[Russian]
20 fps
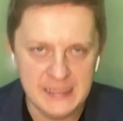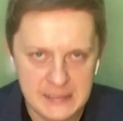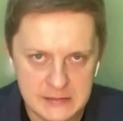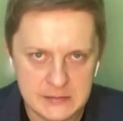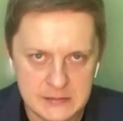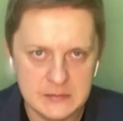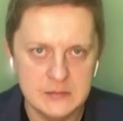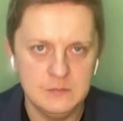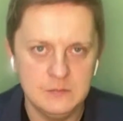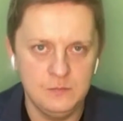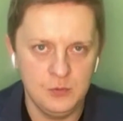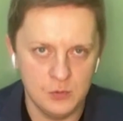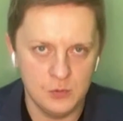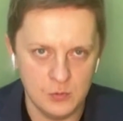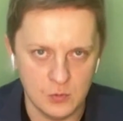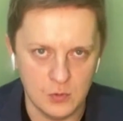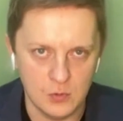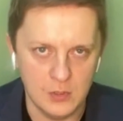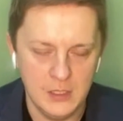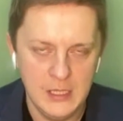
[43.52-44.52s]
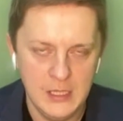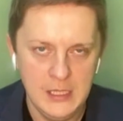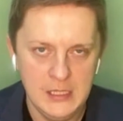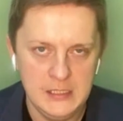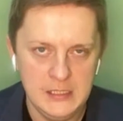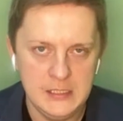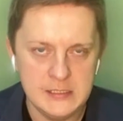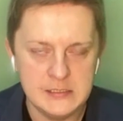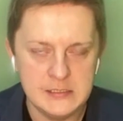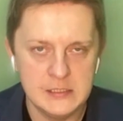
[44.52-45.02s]

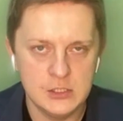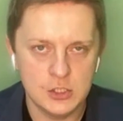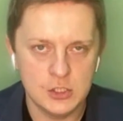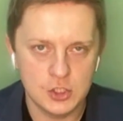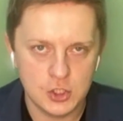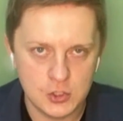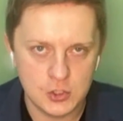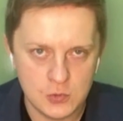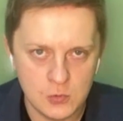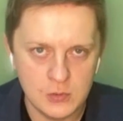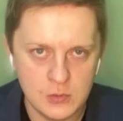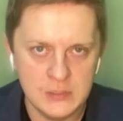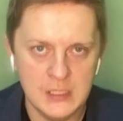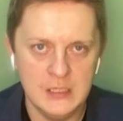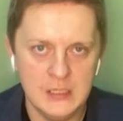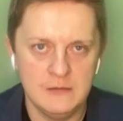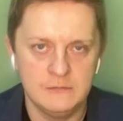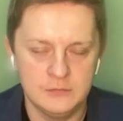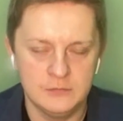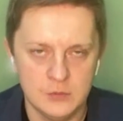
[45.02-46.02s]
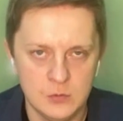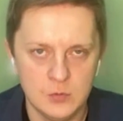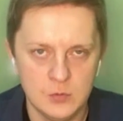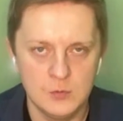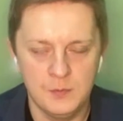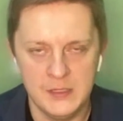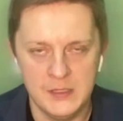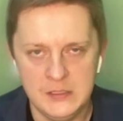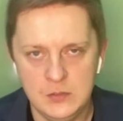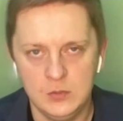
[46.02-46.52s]
Политбюро, если что-то
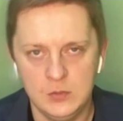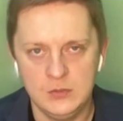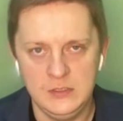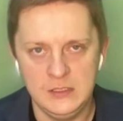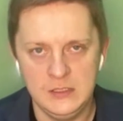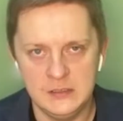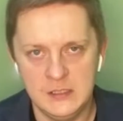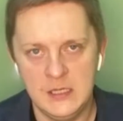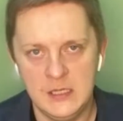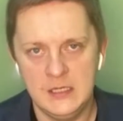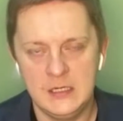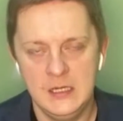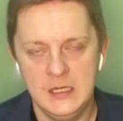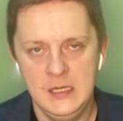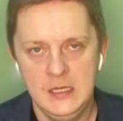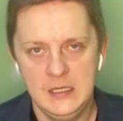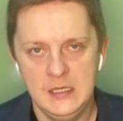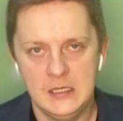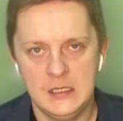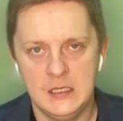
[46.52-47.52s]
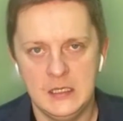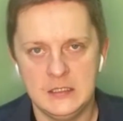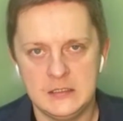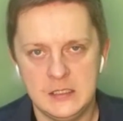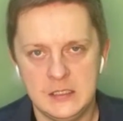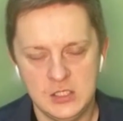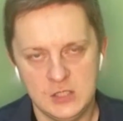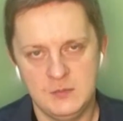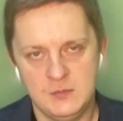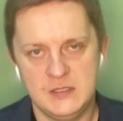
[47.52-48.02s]
вдруг пойдет не так
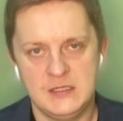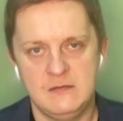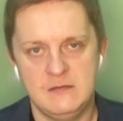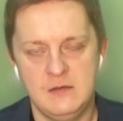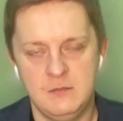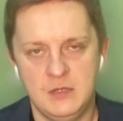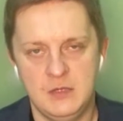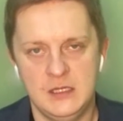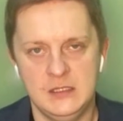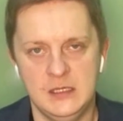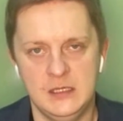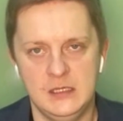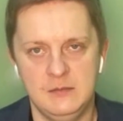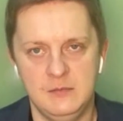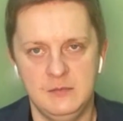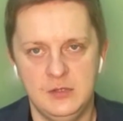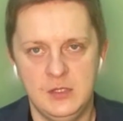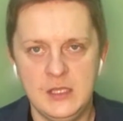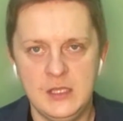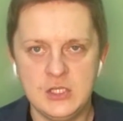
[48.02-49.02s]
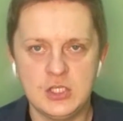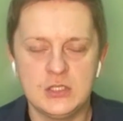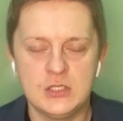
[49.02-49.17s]
э, с нашим основным каналом.